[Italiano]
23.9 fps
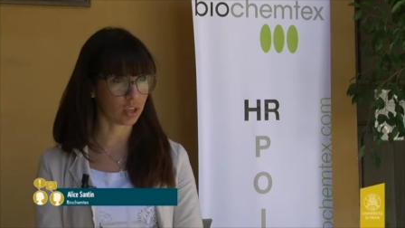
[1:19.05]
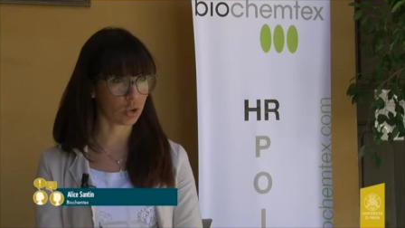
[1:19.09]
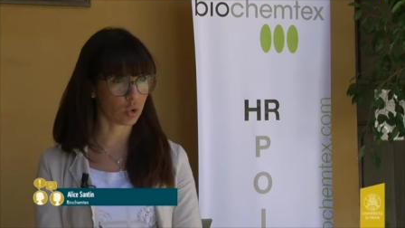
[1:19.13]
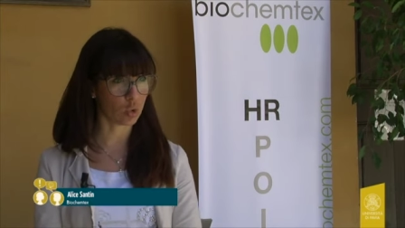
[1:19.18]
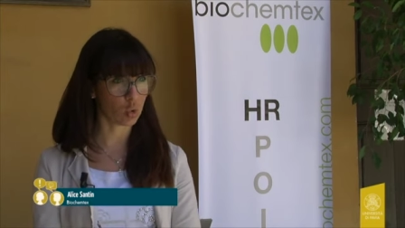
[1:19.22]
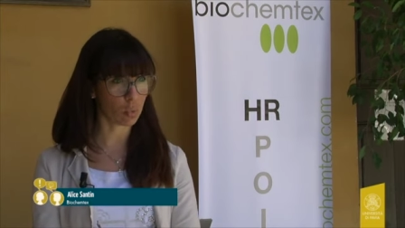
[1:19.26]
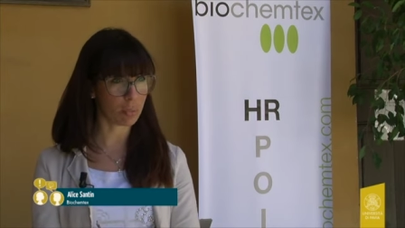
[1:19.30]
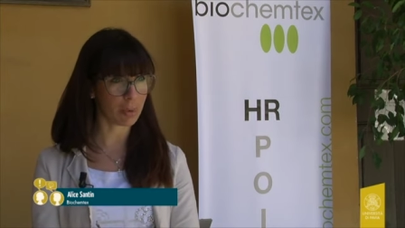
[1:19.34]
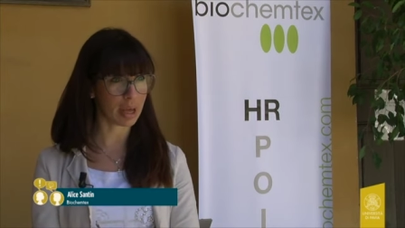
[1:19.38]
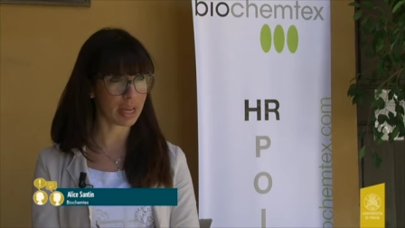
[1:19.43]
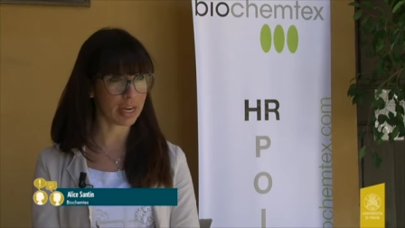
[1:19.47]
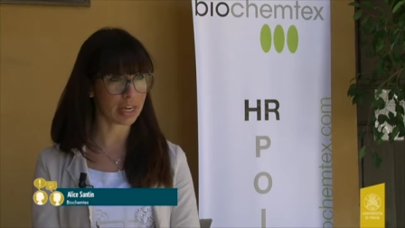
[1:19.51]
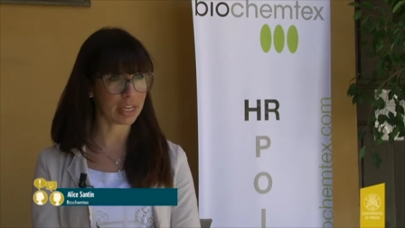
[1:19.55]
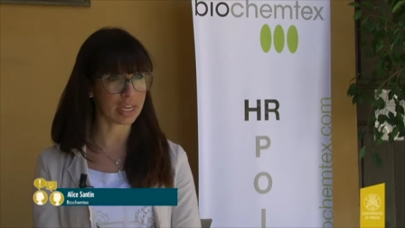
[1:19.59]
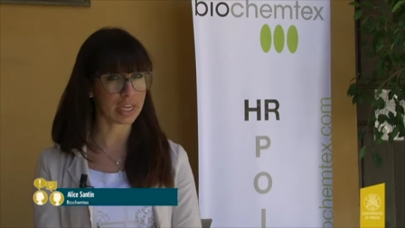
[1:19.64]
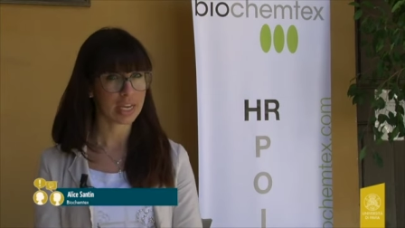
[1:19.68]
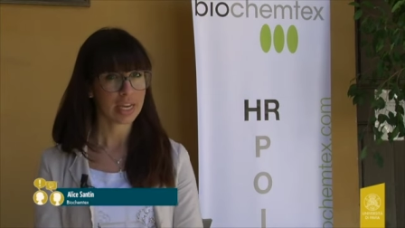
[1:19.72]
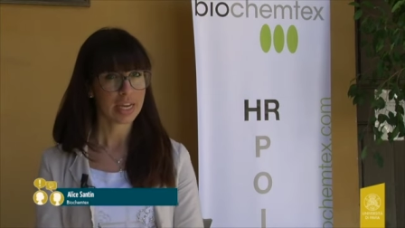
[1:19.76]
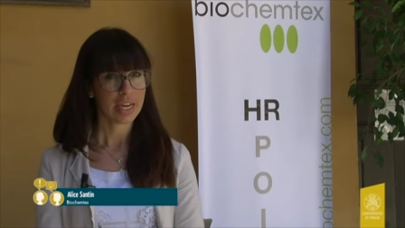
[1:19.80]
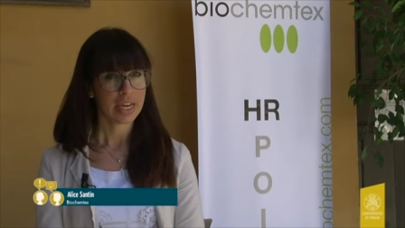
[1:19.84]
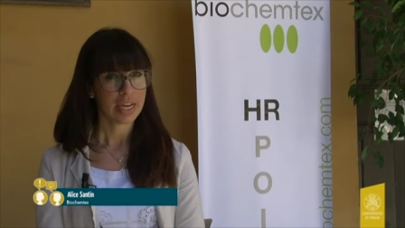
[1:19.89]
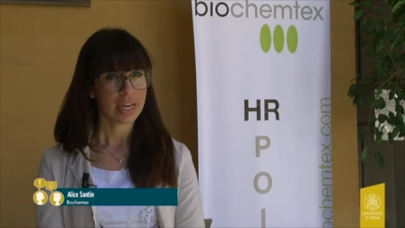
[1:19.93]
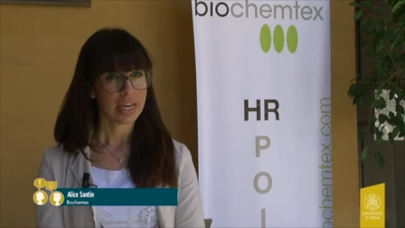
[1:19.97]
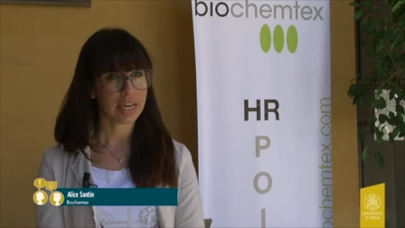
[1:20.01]
numeri
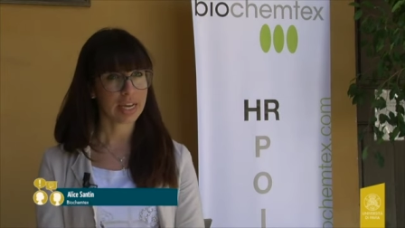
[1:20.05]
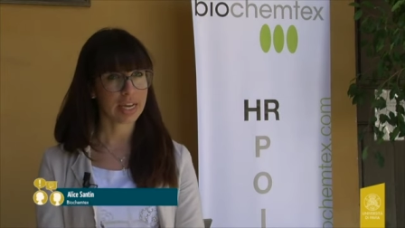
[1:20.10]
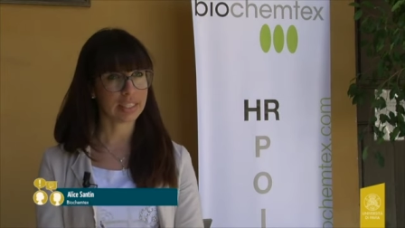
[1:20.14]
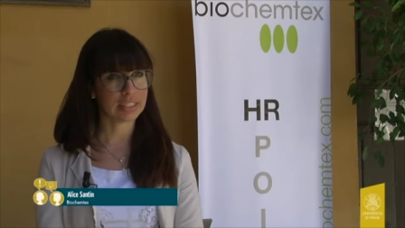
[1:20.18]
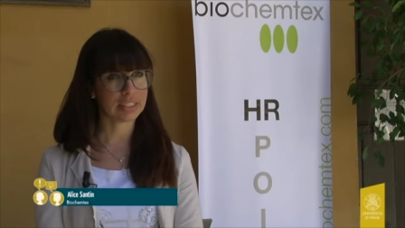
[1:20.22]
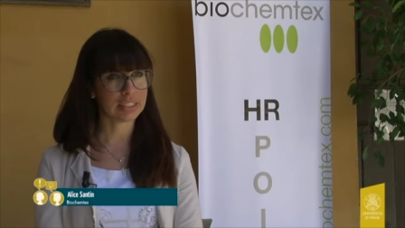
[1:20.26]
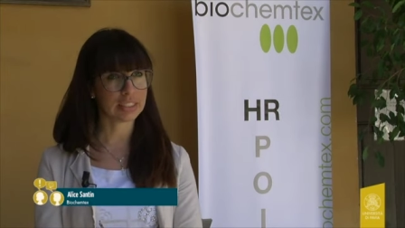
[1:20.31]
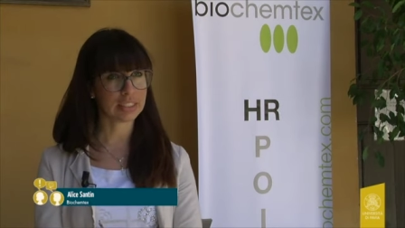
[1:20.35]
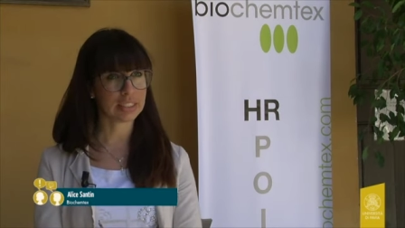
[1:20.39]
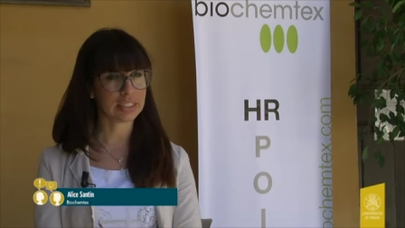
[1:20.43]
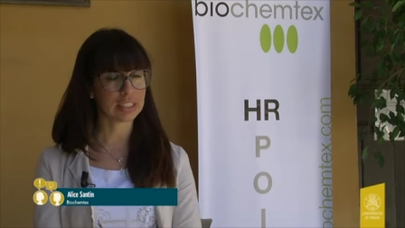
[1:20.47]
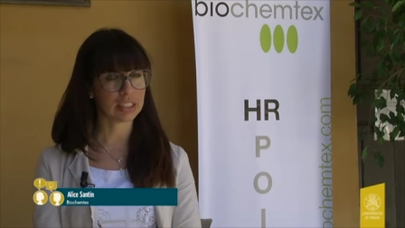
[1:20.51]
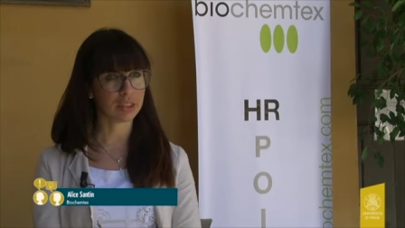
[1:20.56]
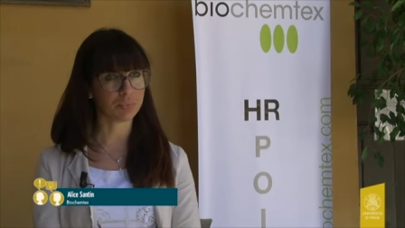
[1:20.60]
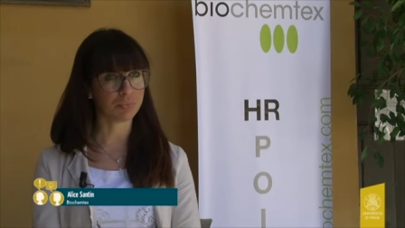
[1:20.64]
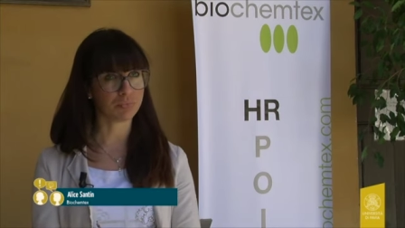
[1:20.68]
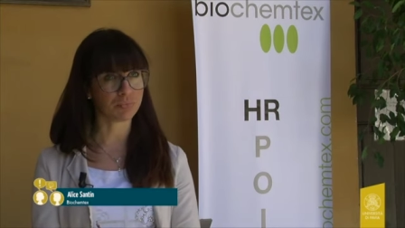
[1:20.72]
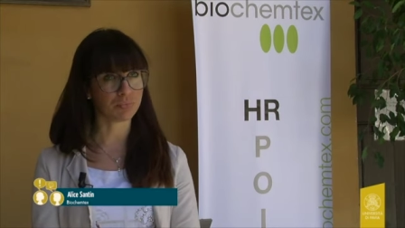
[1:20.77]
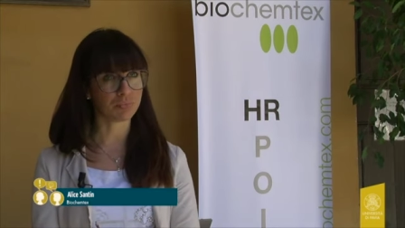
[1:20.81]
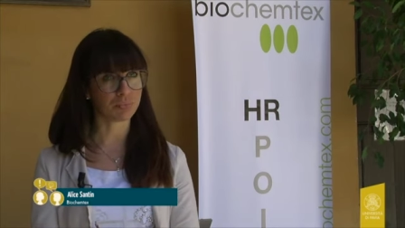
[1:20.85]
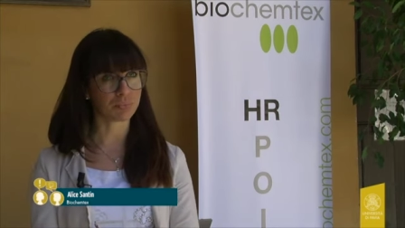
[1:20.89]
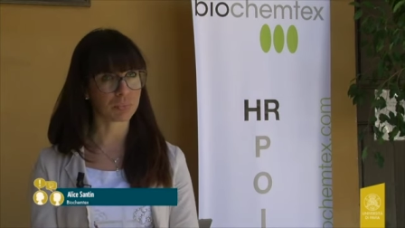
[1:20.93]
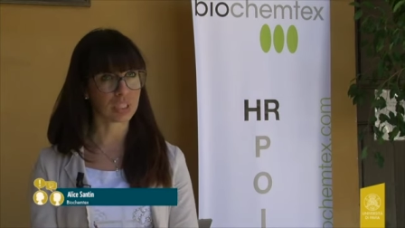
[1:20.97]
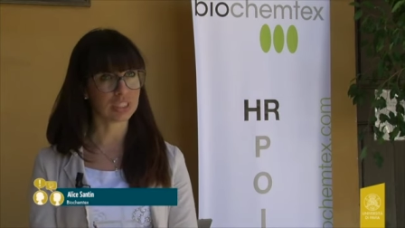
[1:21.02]
e di,
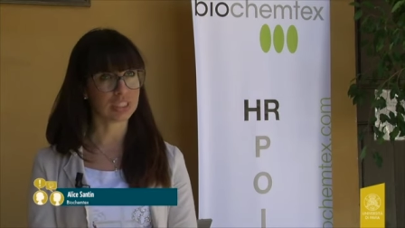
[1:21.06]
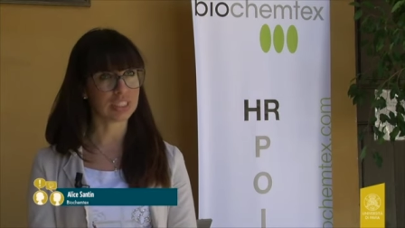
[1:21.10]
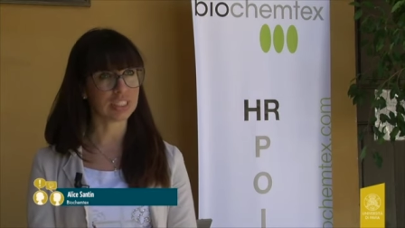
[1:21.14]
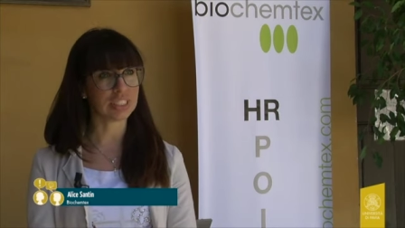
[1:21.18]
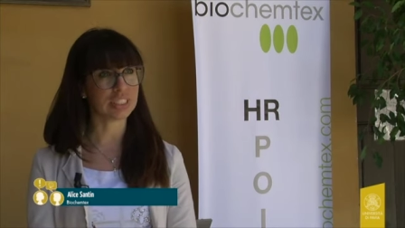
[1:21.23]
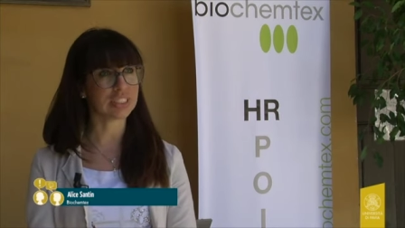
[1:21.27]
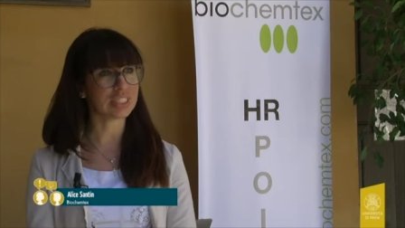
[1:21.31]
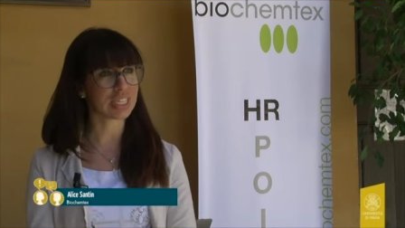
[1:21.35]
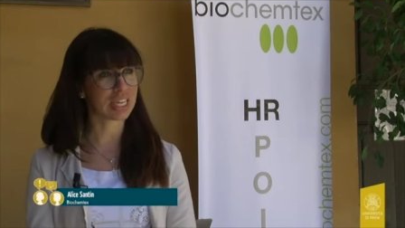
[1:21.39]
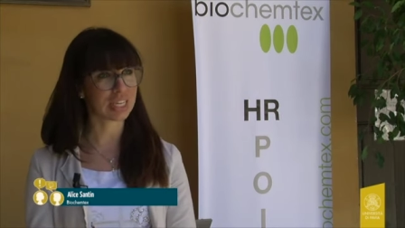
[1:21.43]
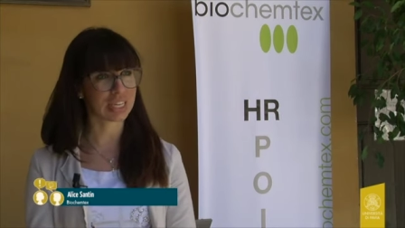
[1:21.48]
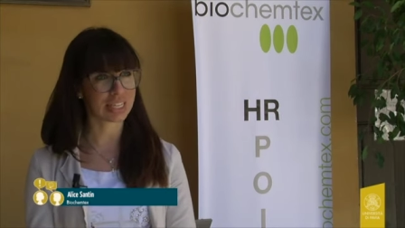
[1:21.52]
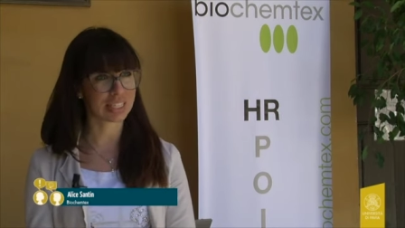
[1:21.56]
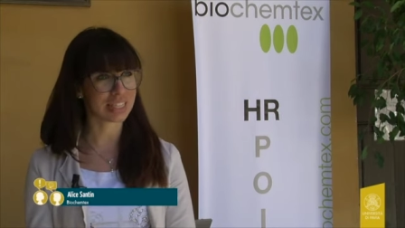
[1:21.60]
mm, di,